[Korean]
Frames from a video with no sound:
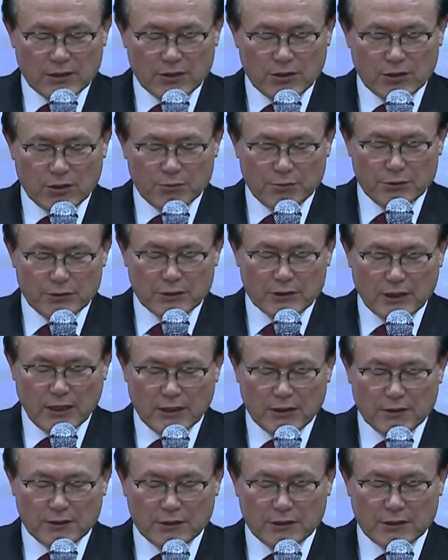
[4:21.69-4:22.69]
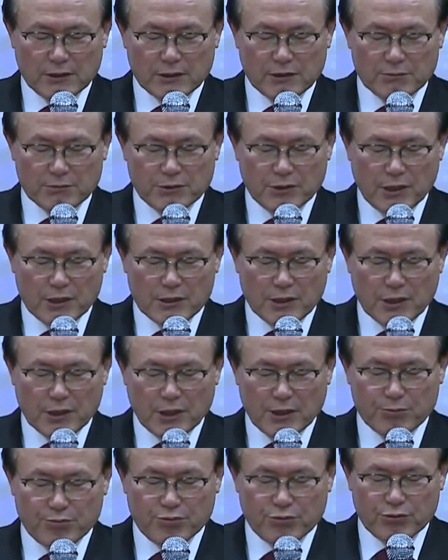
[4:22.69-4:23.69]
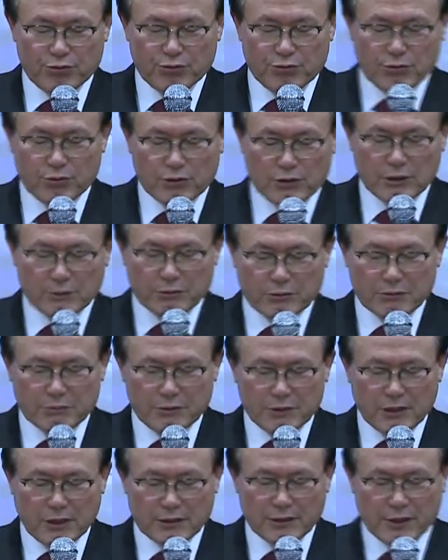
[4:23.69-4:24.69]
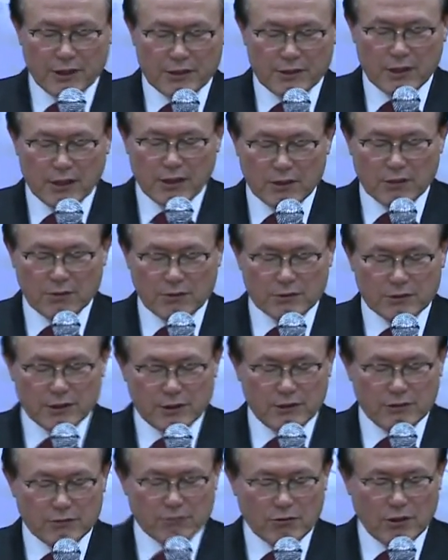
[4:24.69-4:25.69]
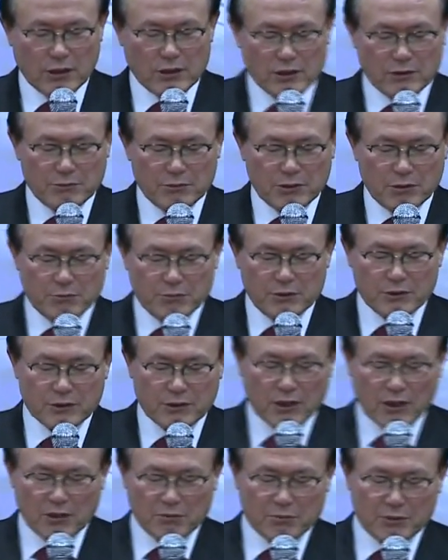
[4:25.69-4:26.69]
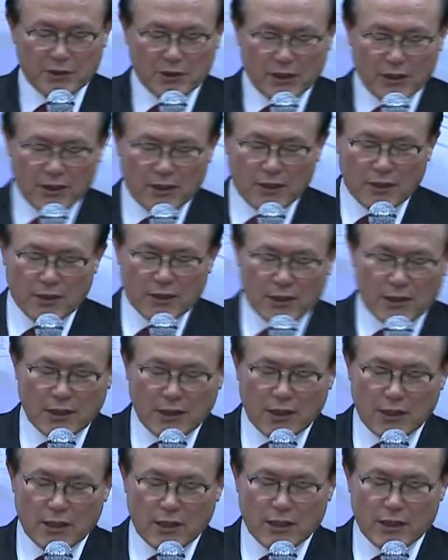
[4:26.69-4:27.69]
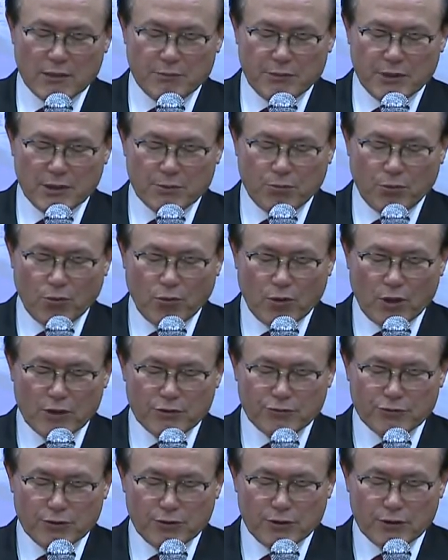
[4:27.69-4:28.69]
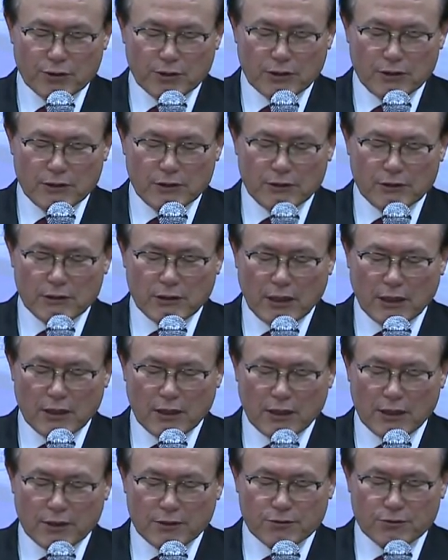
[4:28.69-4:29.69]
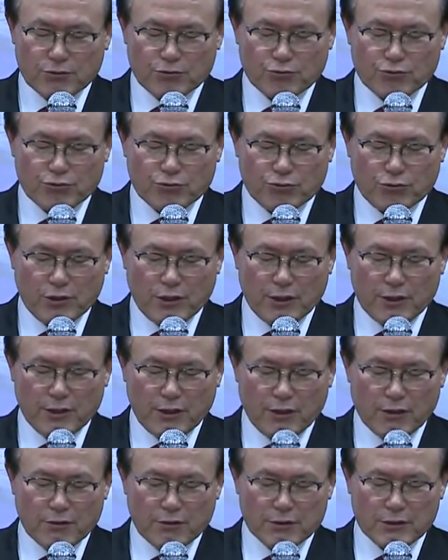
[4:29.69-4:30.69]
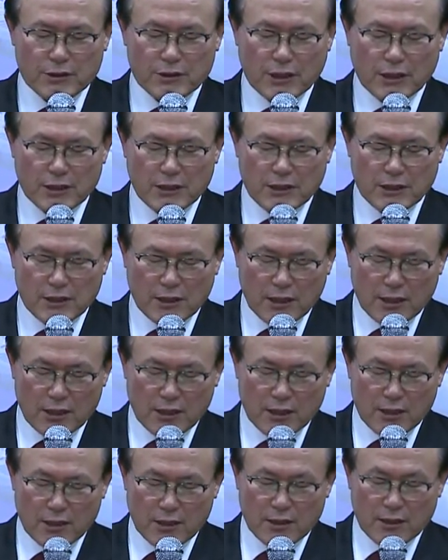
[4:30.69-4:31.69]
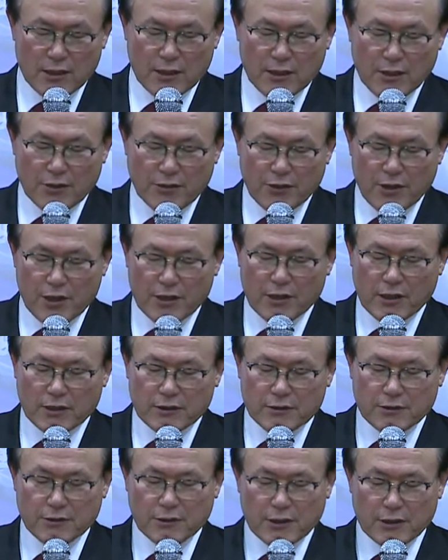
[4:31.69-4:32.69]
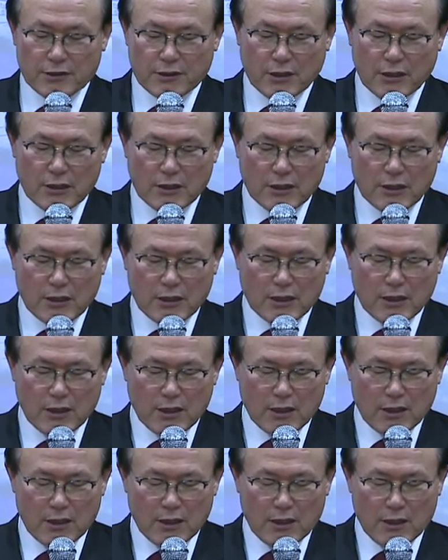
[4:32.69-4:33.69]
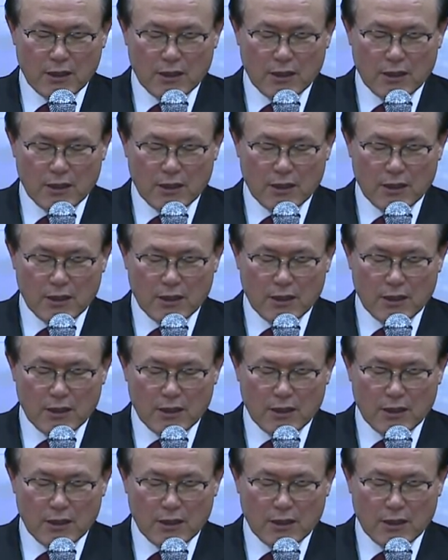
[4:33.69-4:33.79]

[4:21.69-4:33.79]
여러분 나는 지금 세상에 부러운 것이 없습니다. 세상 것에는 관심이 없는 사람입니다. 하나님이 보호할 수 있는 그 나라에서 죽어야 될 것이 아니냐. 내가 그렇게 살다가